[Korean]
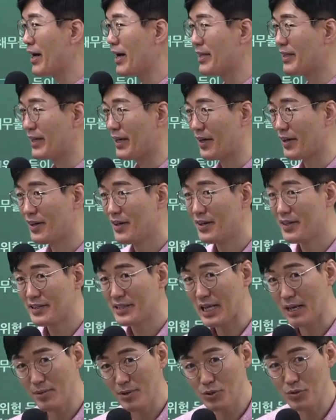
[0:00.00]
나와야 돼요.
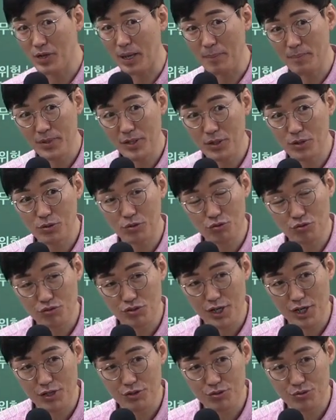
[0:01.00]
남의 돈 안 빌리고
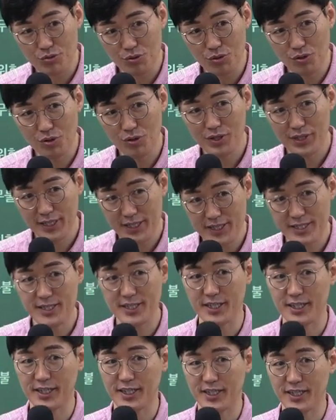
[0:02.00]
투자할 수도
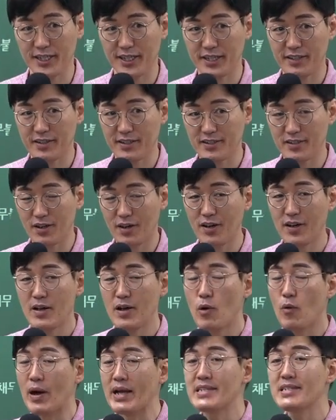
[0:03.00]
있지. 그래서
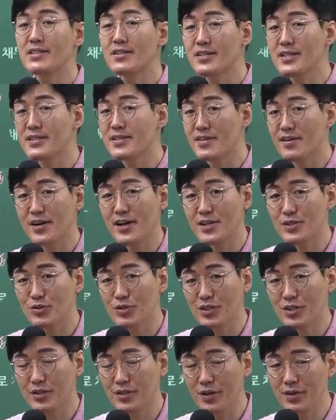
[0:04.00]
완전히 제거할
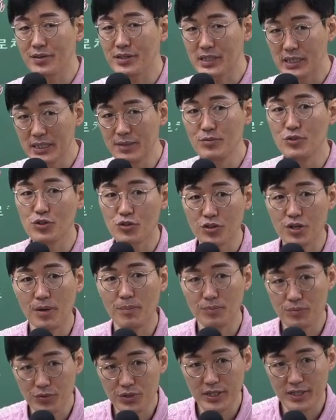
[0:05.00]
수 있는 건
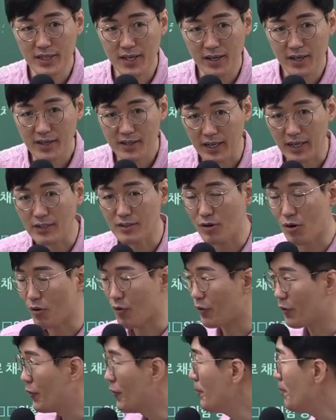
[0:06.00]
금융위험뿐이다라는
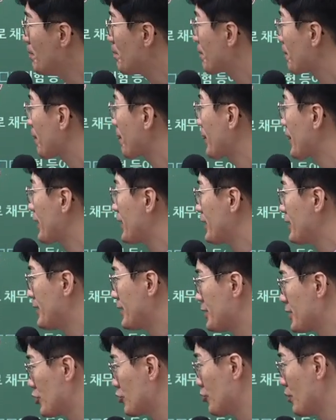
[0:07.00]
거고.
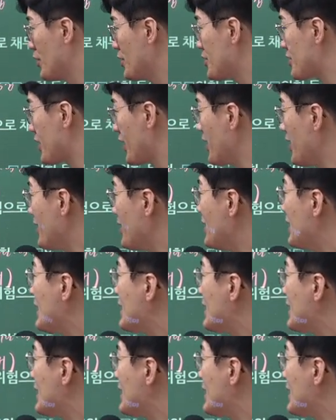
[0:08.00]
자, 두 번째,